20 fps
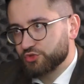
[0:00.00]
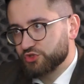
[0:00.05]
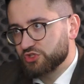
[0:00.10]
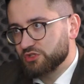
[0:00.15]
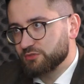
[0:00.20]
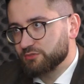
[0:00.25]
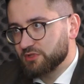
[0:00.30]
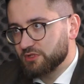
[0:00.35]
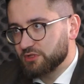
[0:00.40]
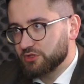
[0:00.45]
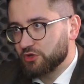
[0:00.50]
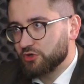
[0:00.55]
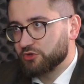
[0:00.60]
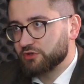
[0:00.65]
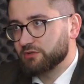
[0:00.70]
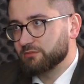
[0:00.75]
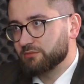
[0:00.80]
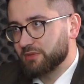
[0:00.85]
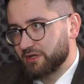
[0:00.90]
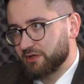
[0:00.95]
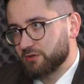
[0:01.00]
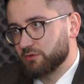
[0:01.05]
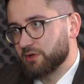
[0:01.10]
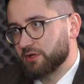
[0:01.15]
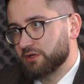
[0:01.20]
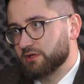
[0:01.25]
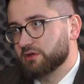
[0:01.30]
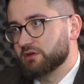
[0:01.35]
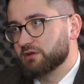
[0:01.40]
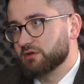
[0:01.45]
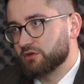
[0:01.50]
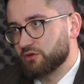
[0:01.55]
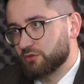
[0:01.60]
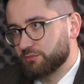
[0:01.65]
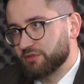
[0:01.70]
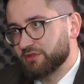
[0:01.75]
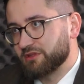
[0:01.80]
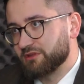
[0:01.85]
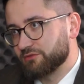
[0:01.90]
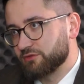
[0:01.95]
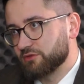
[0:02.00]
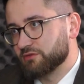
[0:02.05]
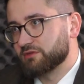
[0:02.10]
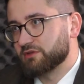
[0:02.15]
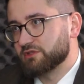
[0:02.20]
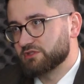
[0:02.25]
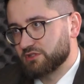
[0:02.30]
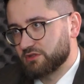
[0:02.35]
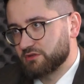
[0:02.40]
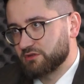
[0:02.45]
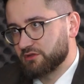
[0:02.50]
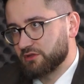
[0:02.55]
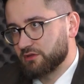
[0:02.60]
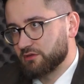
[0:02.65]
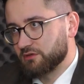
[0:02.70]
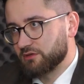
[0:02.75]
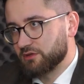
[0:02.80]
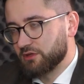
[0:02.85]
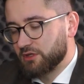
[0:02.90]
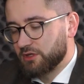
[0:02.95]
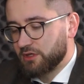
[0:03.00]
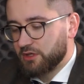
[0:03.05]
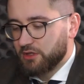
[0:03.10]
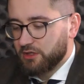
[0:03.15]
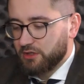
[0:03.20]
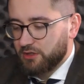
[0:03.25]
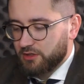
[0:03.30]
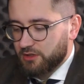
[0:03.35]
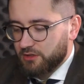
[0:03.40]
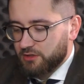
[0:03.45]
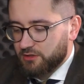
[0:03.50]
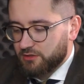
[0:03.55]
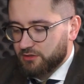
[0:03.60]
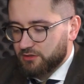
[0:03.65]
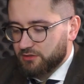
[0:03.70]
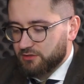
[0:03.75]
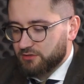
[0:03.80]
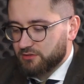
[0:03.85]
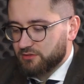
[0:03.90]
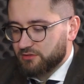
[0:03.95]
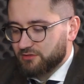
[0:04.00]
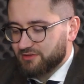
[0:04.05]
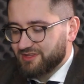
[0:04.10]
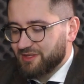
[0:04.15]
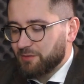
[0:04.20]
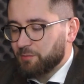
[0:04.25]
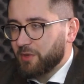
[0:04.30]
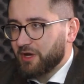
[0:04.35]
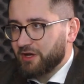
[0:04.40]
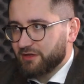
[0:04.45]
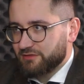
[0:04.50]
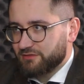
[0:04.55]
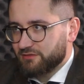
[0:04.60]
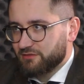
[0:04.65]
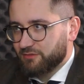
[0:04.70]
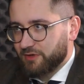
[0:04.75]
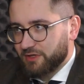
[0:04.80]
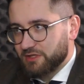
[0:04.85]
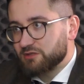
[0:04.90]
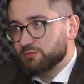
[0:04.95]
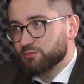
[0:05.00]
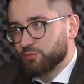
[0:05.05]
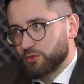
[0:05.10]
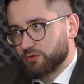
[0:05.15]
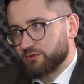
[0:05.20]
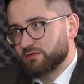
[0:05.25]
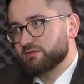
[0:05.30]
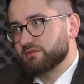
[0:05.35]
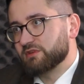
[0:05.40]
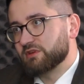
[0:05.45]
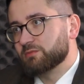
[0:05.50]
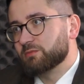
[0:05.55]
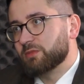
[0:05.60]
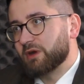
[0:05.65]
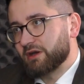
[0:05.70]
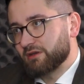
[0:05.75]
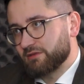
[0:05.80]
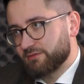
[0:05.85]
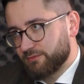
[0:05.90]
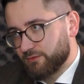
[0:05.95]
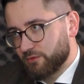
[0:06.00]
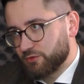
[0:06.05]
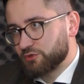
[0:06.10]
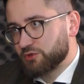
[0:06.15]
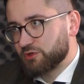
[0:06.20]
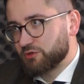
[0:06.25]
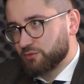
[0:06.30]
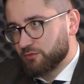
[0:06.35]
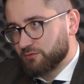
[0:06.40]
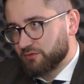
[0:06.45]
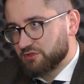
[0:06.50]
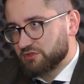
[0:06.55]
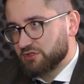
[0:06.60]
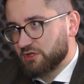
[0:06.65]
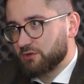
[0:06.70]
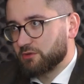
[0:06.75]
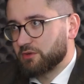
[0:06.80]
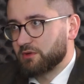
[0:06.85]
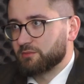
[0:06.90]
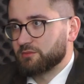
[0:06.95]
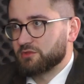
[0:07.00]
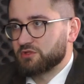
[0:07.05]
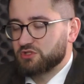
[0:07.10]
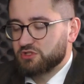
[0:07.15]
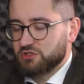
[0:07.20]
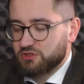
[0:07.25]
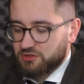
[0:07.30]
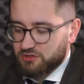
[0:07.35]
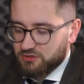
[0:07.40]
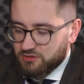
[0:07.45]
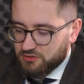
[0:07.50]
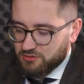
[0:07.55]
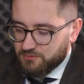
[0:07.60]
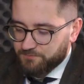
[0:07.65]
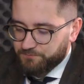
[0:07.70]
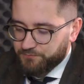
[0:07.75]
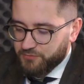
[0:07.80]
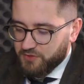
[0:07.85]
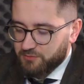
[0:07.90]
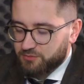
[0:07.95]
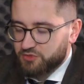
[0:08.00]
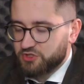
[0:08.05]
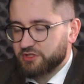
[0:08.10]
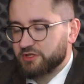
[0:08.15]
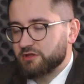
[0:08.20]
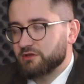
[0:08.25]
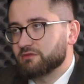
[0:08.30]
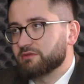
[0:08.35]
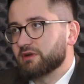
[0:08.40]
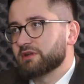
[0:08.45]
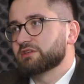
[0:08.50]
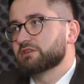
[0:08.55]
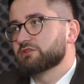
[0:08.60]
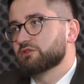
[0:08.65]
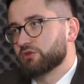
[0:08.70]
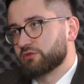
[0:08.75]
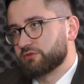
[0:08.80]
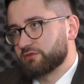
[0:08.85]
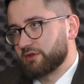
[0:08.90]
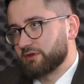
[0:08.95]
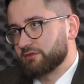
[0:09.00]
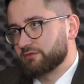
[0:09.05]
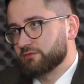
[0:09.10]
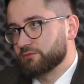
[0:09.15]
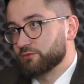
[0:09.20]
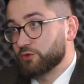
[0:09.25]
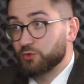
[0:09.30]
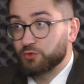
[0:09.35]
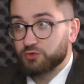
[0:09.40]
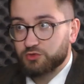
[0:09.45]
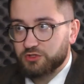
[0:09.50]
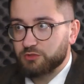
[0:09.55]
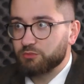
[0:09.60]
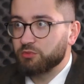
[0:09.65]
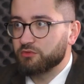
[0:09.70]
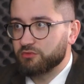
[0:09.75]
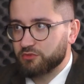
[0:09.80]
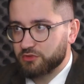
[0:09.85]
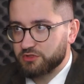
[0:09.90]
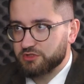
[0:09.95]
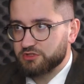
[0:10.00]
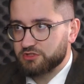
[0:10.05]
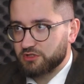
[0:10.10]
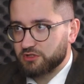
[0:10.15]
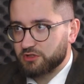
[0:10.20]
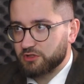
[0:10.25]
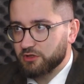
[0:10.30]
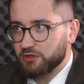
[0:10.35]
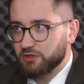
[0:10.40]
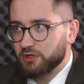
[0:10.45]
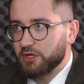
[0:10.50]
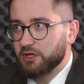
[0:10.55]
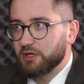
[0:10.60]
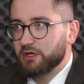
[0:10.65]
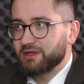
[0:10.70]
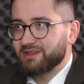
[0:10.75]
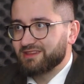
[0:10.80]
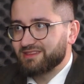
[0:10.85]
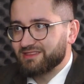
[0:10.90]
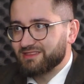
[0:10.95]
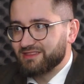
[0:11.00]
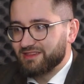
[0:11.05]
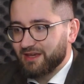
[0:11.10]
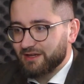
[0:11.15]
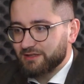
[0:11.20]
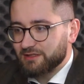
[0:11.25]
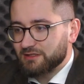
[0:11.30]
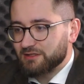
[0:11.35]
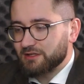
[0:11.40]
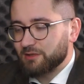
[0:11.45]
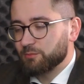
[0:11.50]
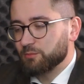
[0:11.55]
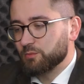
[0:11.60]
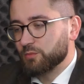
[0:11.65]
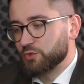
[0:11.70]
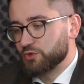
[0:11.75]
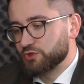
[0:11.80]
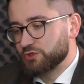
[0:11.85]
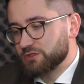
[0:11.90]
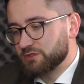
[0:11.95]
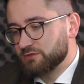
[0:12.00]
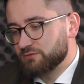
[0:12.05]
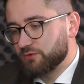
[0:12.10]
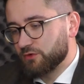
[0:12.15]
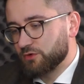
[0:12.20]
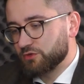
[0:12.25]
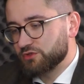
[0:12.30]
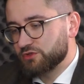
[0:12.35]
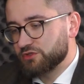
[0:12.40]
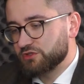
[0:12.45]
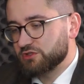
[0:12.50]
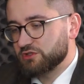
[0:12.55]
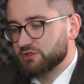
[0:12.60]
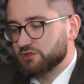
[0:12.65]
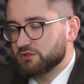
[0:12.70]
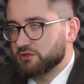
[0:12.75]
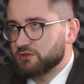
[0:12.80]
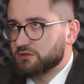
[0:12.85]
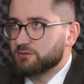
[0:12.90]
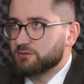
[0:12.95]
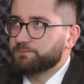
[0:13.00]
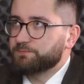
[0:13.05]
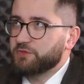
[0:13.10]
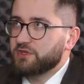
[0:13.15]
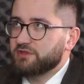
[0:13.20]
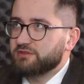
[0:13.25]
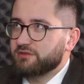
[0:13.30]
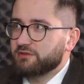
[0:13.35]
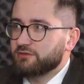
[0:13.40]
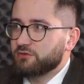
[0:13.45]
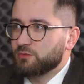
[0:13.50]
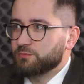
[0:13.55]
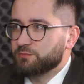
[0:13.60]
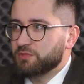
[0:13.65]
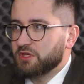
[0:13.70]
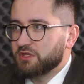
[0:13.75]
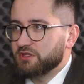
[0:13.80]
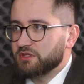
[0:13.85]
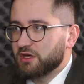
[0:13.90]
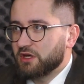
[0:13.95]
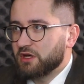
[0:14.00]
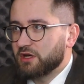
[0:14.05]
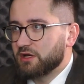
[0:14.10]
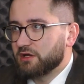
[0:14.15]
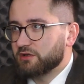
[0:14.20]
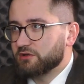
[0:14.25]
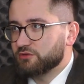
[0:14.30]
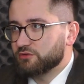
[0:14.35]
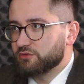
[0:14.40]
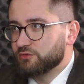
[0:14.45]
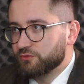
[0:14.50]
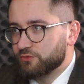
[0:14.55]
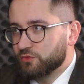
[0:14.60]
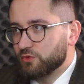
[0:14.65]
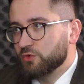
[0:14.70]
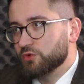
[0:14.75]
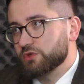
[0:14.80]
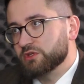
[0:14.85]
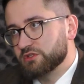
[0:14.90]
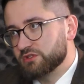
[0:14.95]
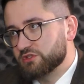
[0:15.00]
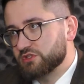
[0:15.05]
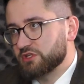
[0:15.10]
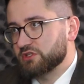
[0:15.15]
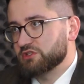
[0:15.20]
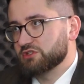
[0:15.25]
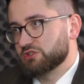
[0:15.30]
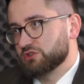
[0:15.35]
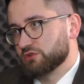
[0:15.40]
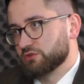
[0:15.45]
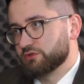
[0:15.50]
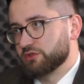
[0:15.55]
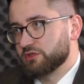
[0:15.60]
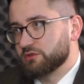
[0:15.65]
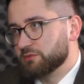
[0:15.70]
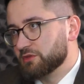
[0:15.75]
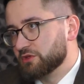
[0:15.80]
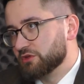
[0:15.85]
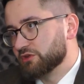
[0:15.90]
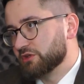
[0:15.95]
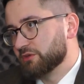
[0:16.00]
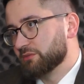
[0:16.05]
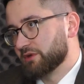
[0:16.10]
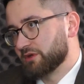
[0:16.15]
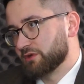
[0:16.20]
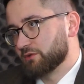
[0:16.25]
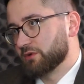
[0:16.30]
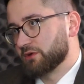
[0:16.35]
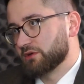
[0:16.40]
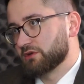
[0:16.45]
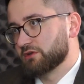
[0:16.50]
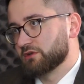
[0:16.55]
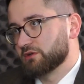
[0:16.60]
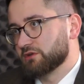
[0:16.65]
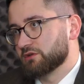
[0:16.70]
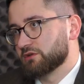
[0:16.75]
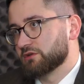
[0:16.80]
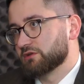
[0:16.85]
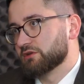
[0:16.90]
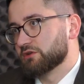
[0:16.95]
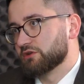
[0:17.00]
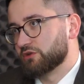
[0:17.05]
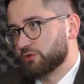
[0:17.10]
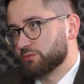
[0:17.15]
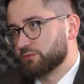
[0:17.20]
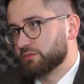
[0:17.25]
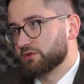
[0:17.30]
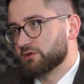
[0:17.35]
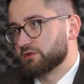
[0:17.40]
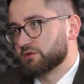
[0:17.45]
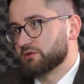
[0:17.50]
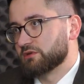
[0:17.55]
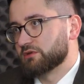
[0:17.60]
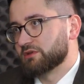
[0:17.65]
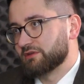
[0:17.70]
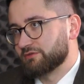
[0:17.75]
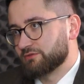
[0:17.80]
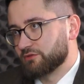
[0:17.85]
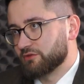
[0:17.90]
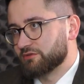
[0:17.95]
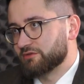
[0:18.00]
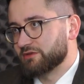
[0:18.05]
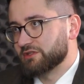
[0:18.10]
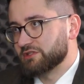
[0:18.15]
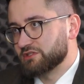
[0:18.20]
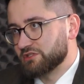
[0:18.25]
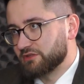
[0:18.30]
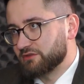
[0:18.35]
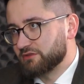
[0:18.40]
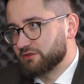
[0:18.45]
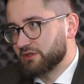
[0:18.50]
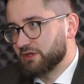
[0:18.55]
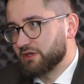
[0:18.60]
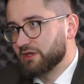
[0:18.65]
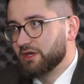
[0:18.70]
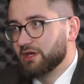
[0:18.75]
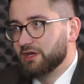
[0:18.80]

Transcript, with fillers: 3 miliony baryłek ropy naftowej dziennie. E, te państwa, import z tych państw, o których powiedziałem, czy przekierowanie dostaw, to już się powoli dzieje, daje nam możliwość e, zastąpienia 2,3 miliona baryłek e, ropy naftowej dziennie.